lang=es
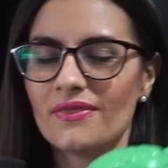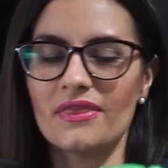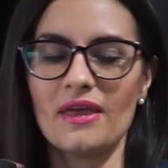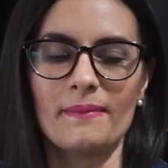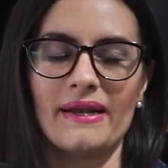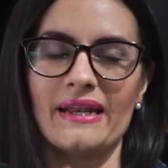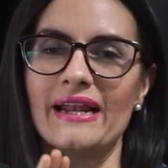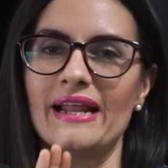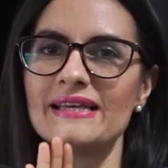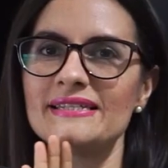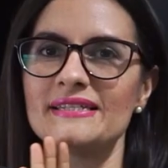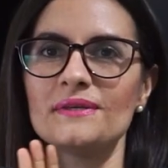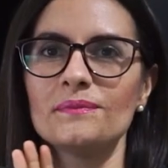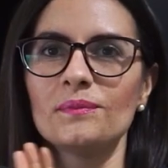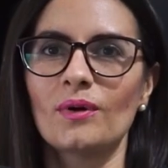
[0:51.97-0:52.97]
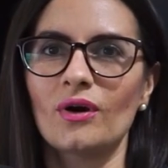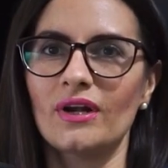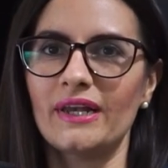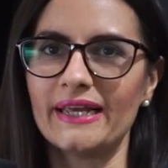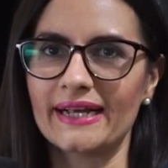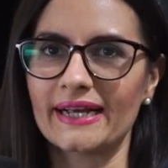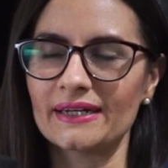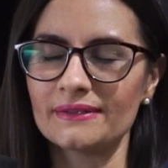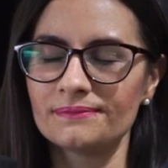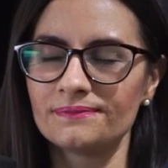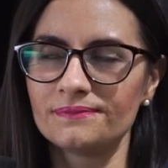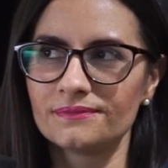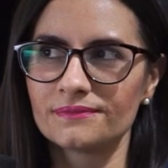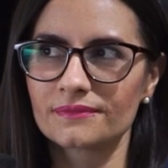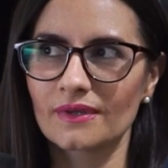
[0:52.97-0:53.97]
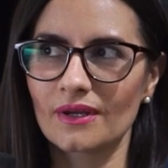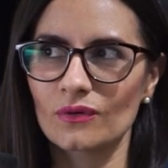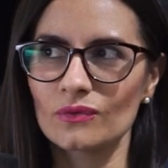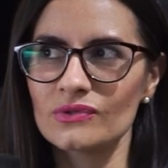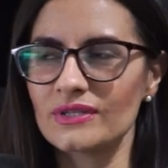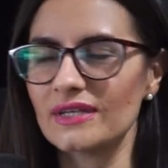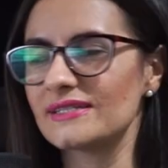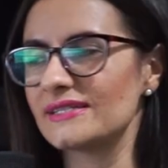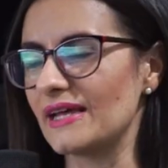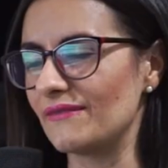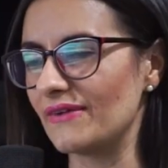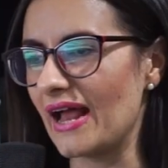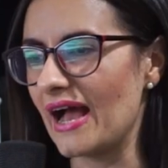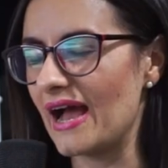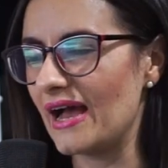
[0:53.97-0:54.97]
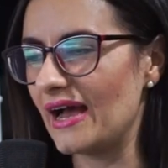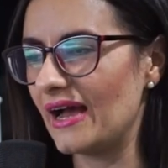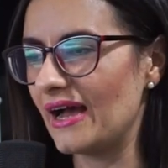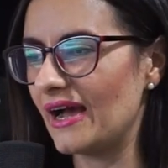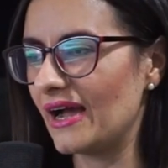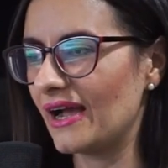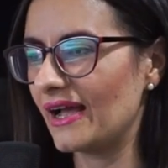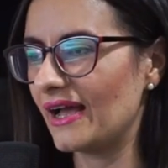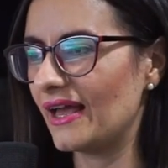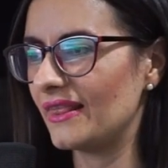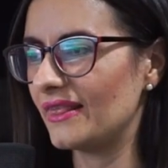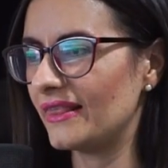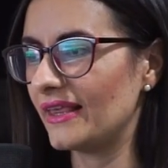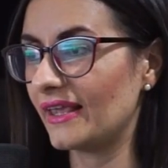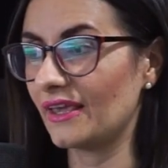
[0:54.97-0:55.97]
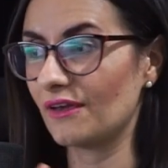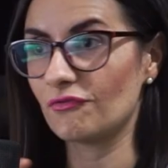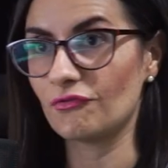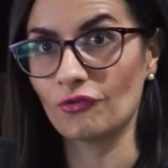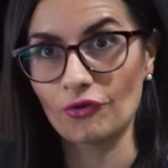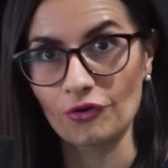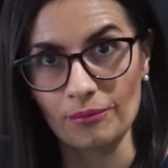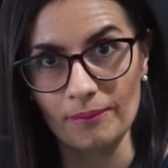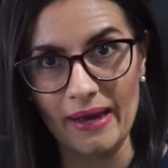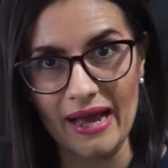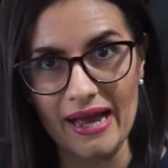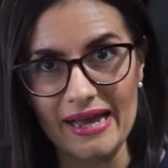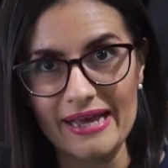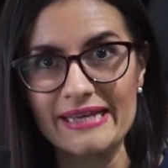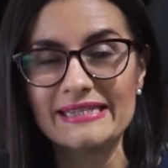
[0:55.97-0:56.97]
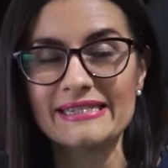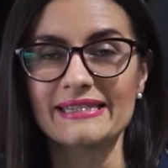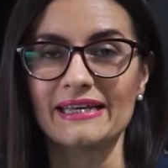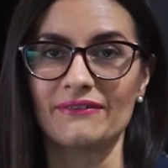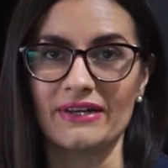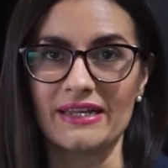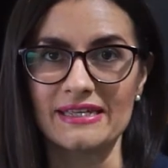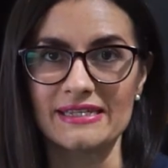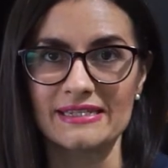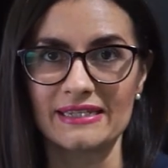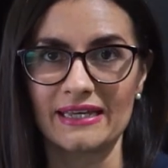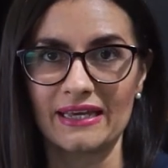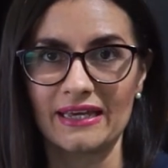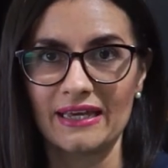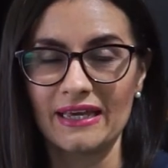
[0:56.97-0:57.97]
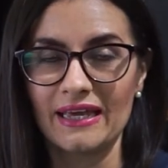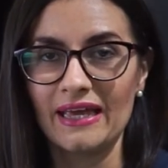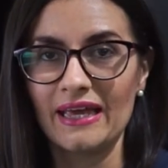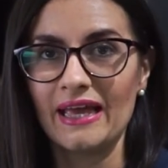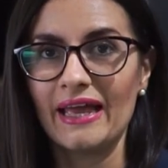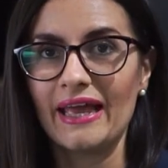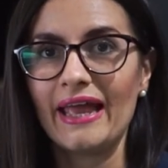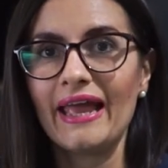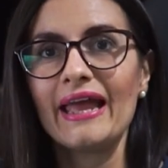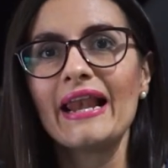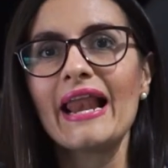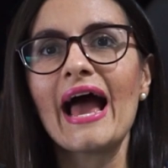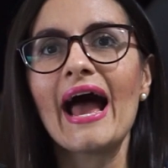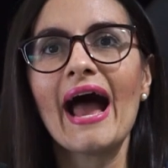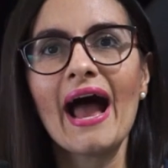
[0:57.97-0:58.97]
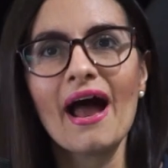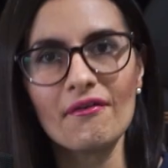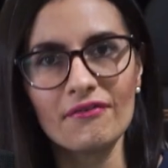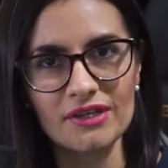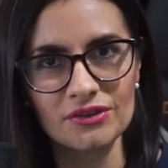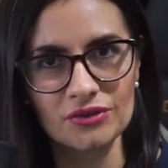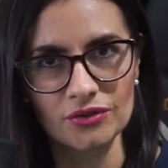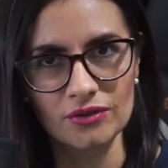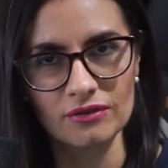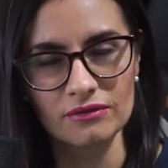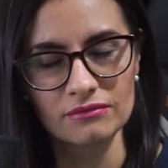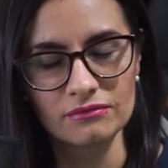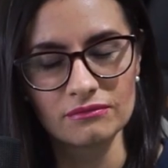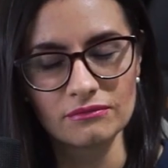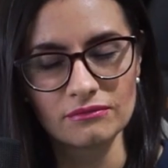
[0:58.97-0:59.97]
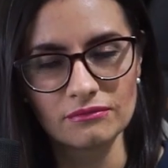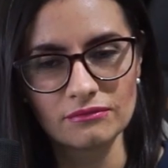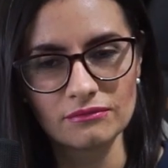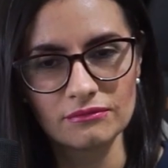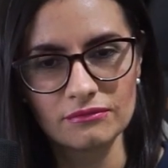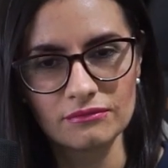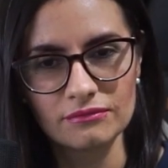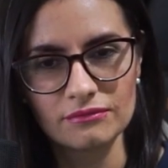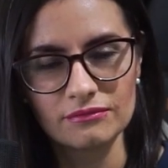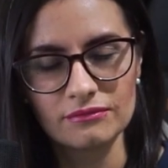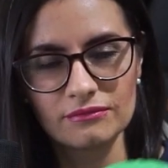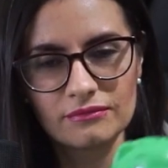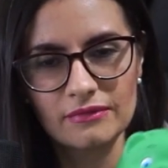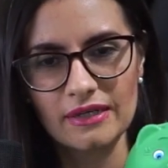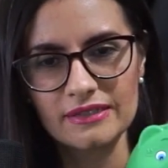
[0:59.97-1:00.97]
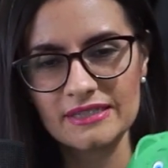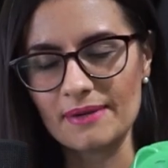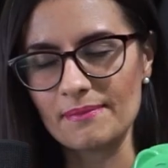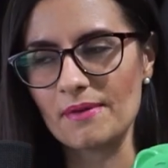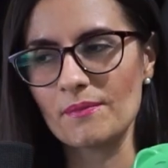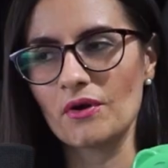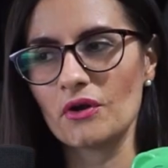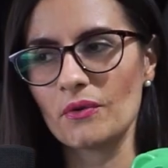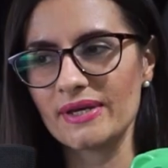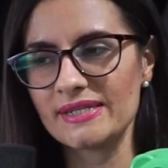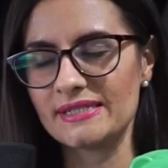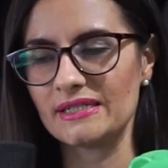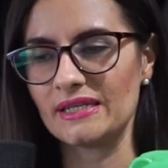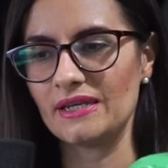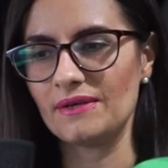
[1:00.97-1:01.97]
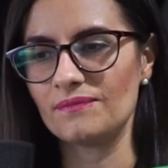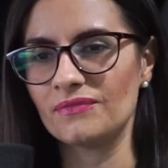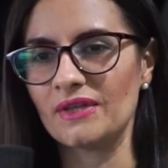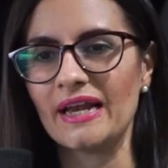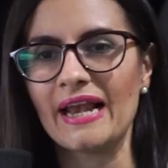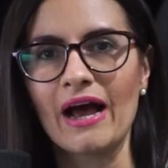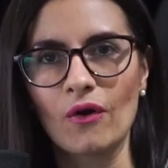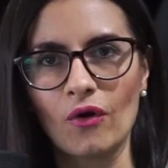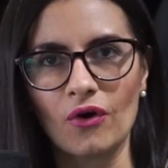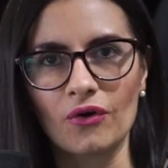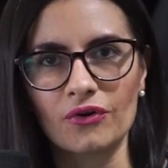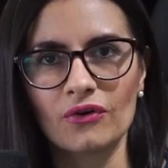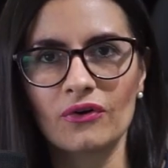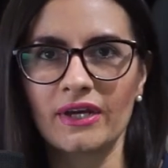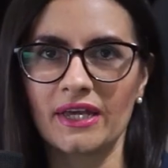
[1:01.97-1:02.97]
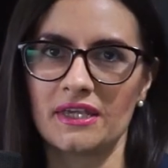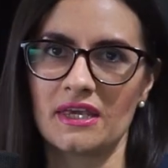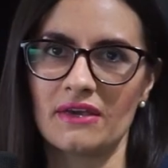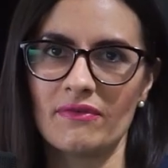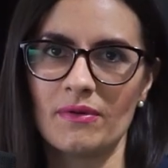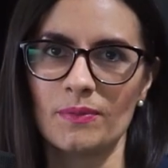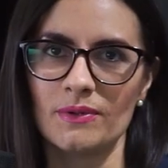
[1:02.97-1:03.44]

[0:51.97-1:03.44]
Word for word: de manera simbólica, usted sabrá de qué forma establece el hábito llamémoslo así, del ahorro que lleve